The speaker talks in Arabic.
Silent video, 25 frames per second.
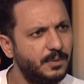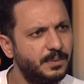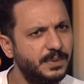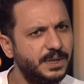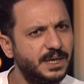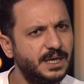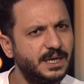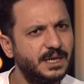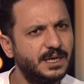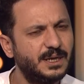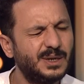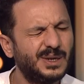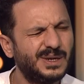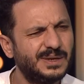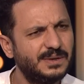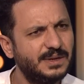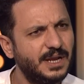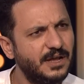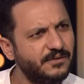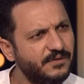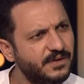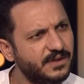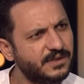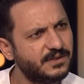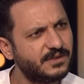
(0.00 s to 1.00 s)

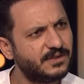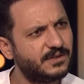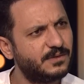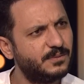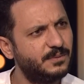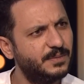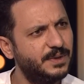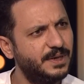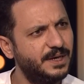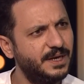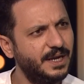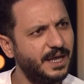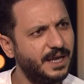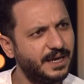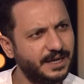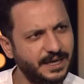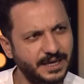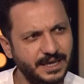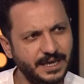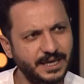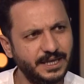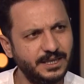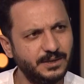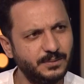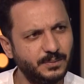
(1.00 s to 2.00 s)
بالنفس
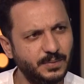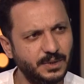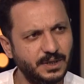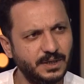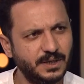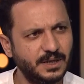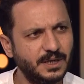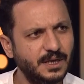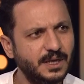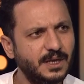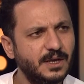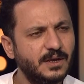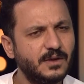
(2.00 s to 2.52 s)
بالحاجات بال...